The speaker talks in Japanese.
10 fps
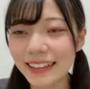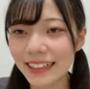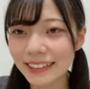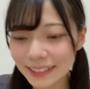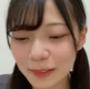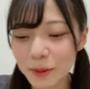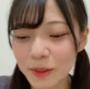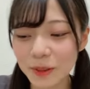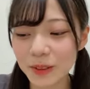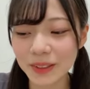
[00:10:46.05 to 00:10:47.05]
何回もこ
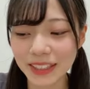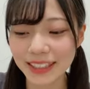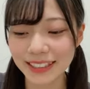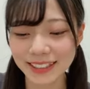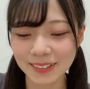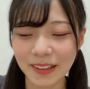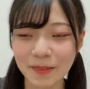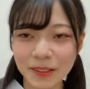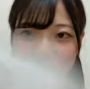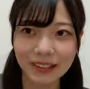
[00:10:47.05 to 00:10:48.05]
れ踊ってたんですよ
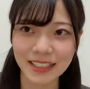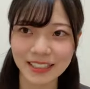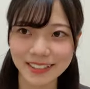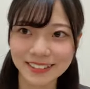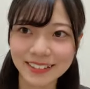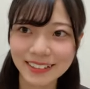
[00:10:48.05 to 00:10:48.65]
ヘビーローテーション。